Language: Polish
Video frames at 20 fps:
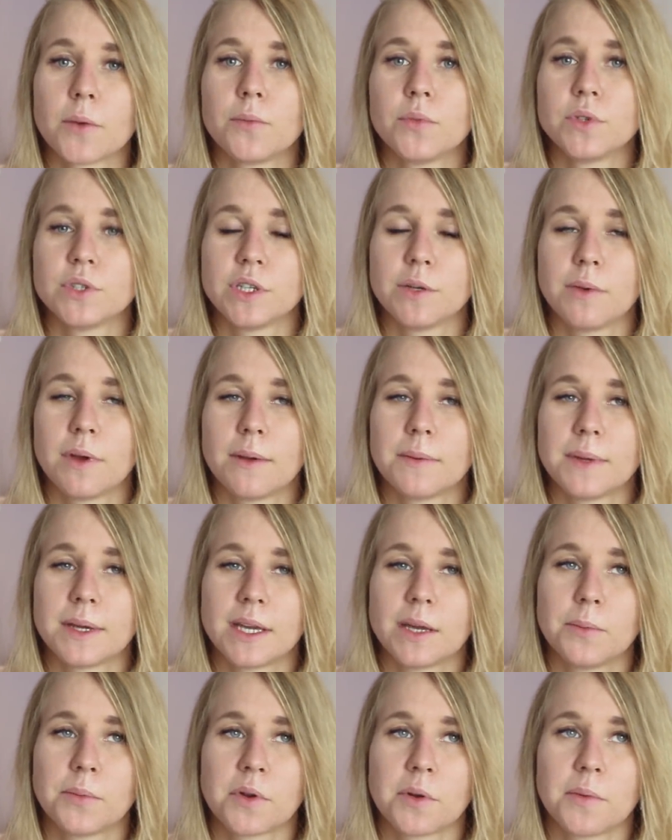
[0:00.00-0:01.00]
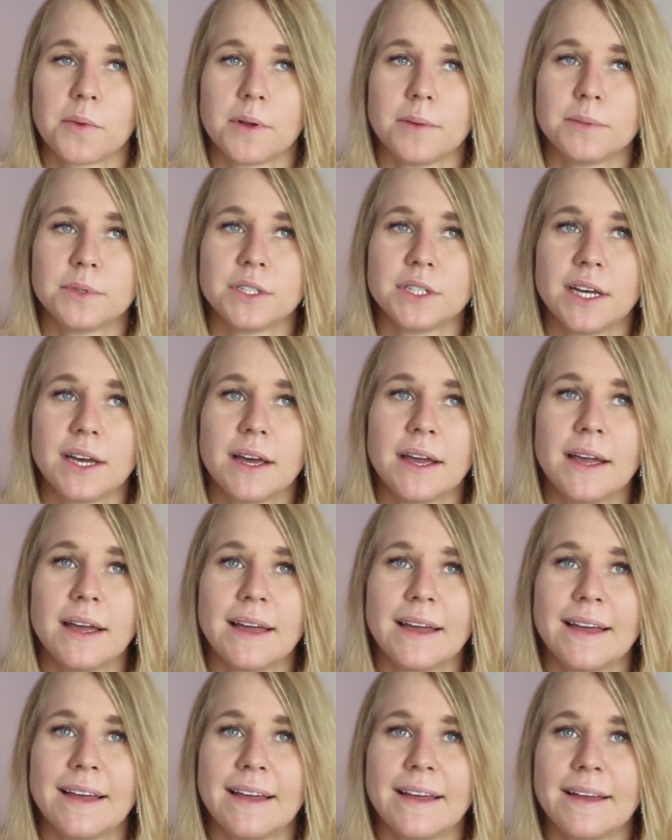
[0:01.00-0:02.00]
Później miałam taki problem, że
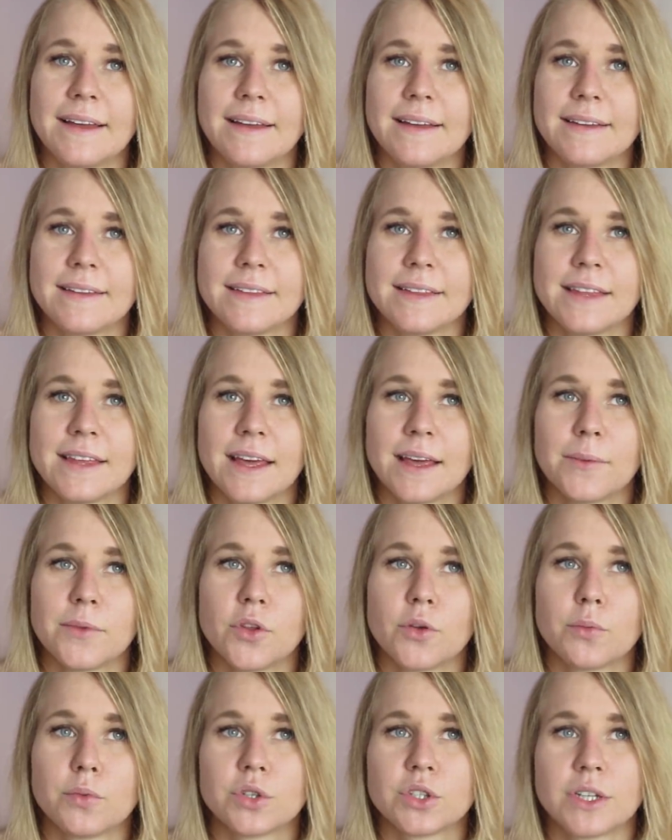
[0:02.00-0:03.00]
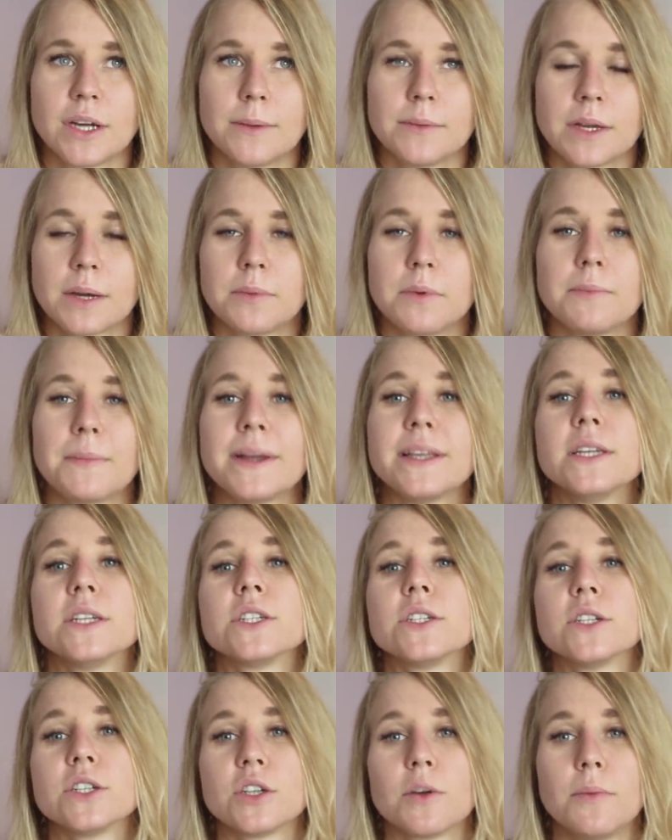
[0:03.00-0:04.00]
nie dopuszczałam, jakby
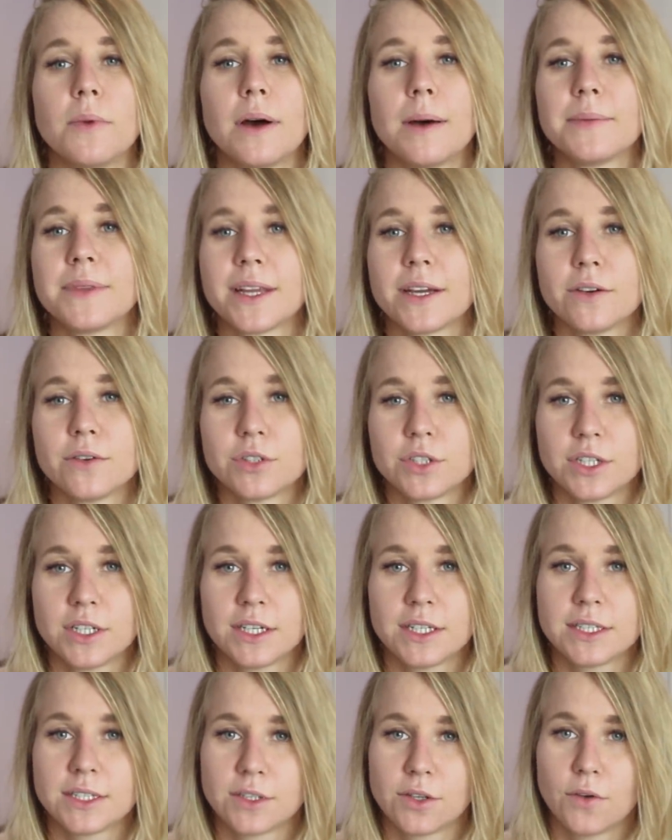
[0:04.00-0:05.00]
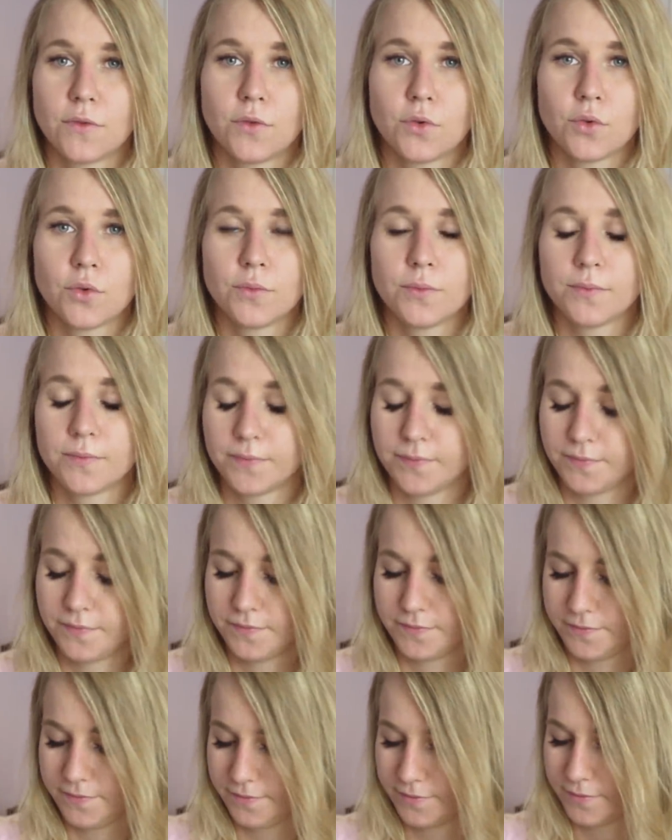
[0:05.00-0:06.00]
panicznie się bałam tego, że znowu,
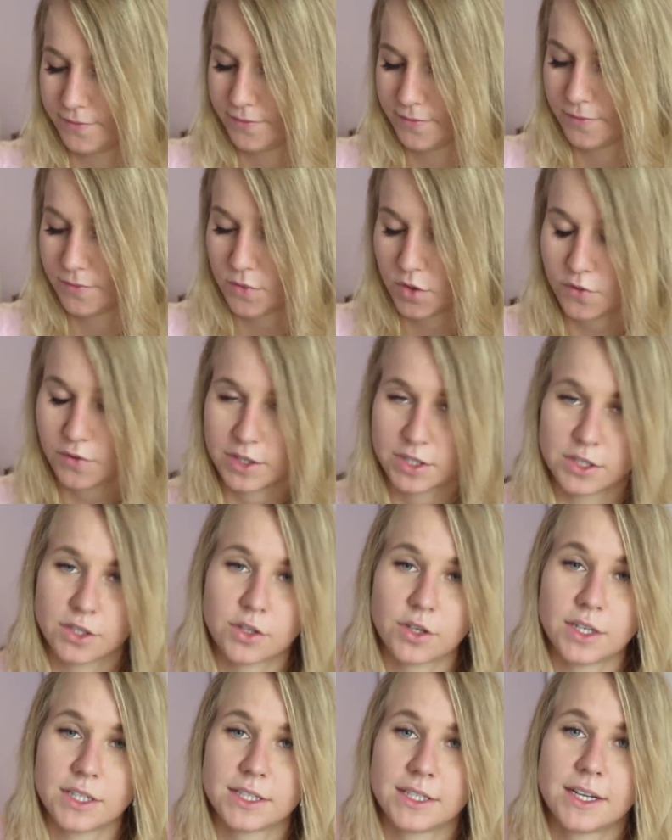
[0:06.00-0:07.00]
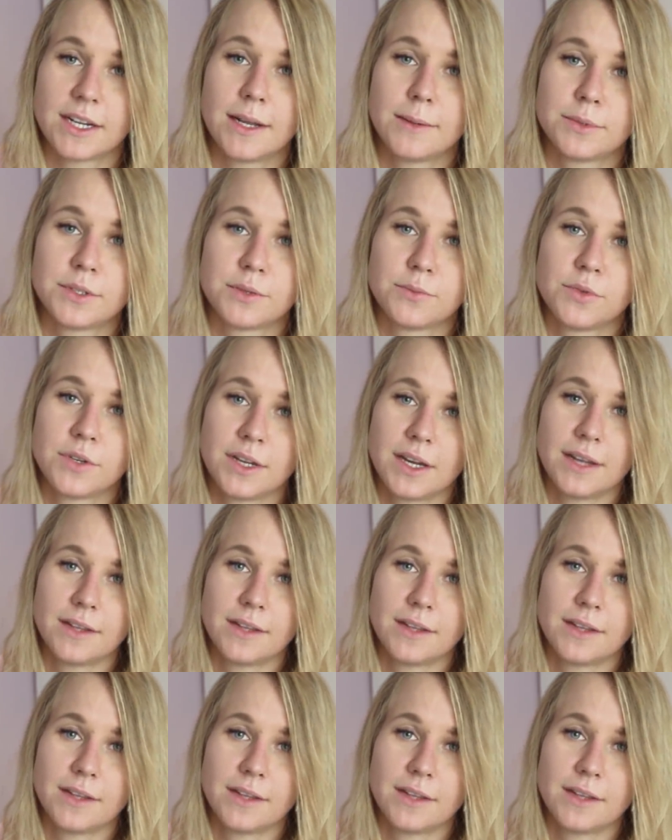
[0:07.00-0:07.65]
no właśnie, to jest najlepszy mój